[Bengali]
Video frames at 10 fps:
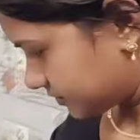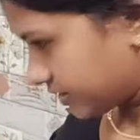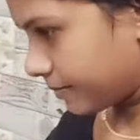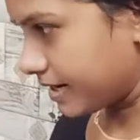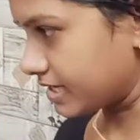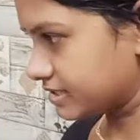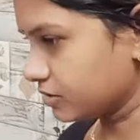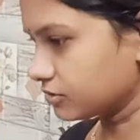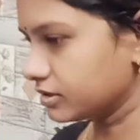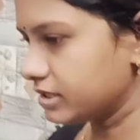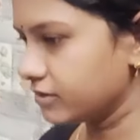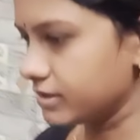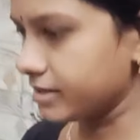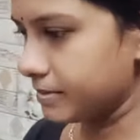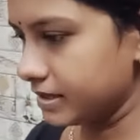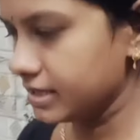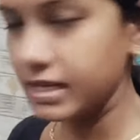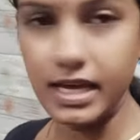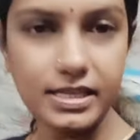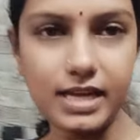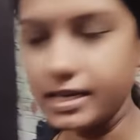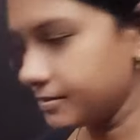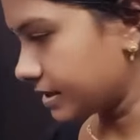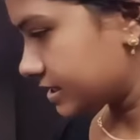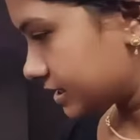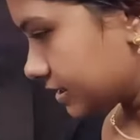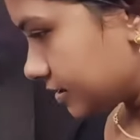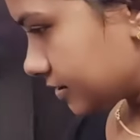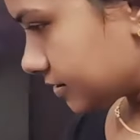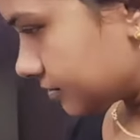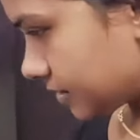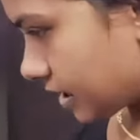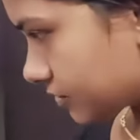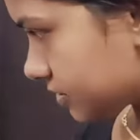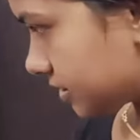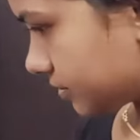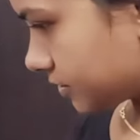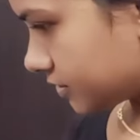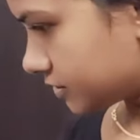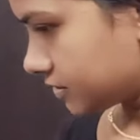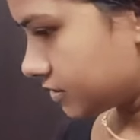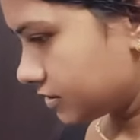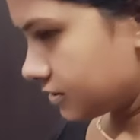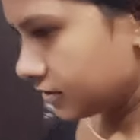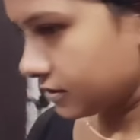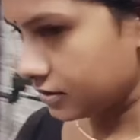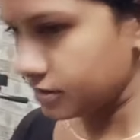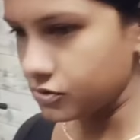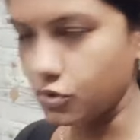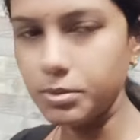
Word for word: আবার আসতে কত দেরি হয়ে যাবে এই শাড়ির ম্যাচিং ব্লাউজ নেব ছবি